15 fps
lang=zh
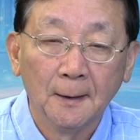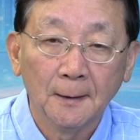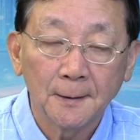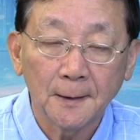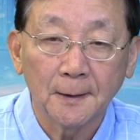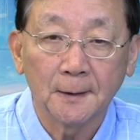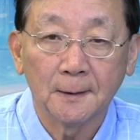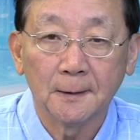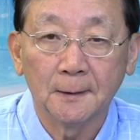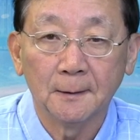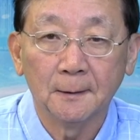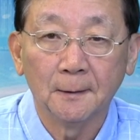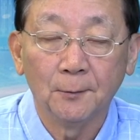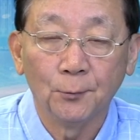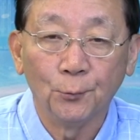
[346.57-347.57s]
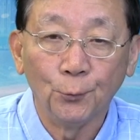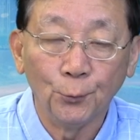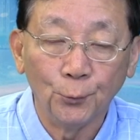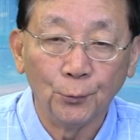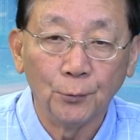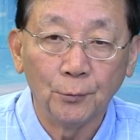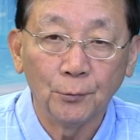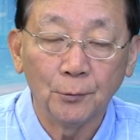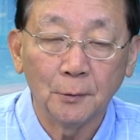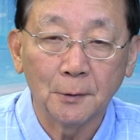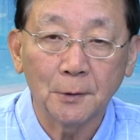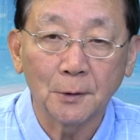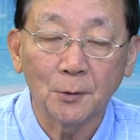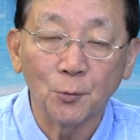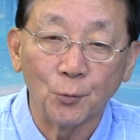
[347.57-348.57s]
这个女
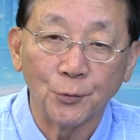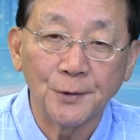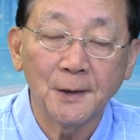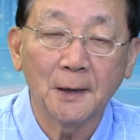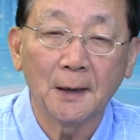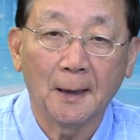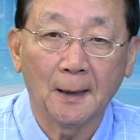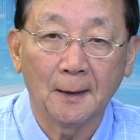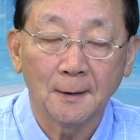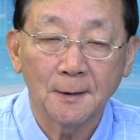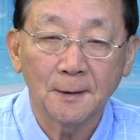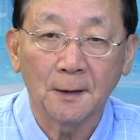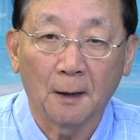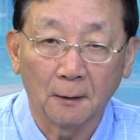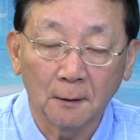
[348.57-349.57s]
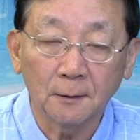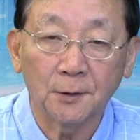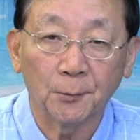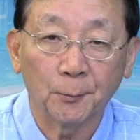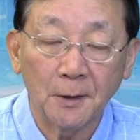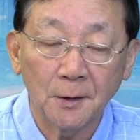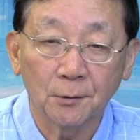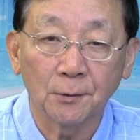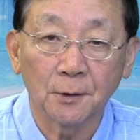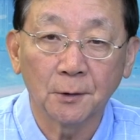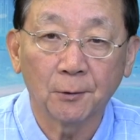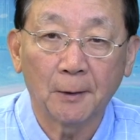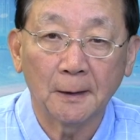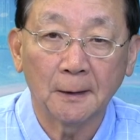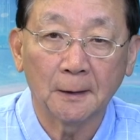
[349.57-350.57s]
这个女性啊，想要体外受精
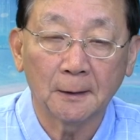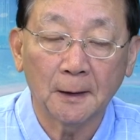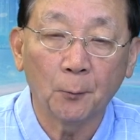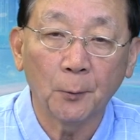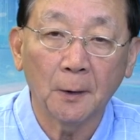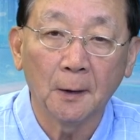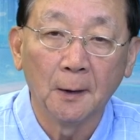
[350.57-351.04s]
的话呢，她为